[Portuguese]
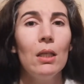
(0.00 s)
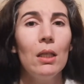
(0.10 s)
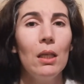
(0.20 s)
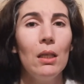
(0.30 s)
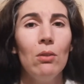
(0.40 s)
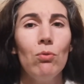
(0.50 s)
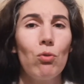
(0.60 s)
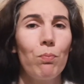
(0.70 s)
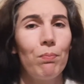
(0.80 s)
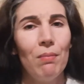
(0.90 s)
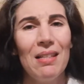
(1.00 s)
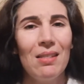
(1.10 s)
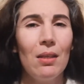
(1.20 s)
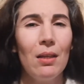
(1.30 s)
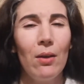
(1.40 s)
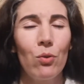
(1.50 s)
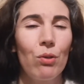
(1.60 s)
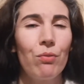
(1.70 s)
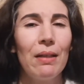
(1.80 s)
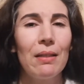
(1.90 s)
E nos, a seguir a eu
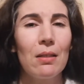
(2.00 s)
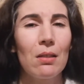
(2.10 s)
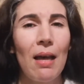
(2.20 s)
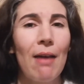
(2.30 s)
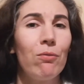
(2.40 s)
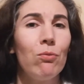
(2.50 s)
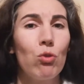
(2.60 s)
ter feito esse live,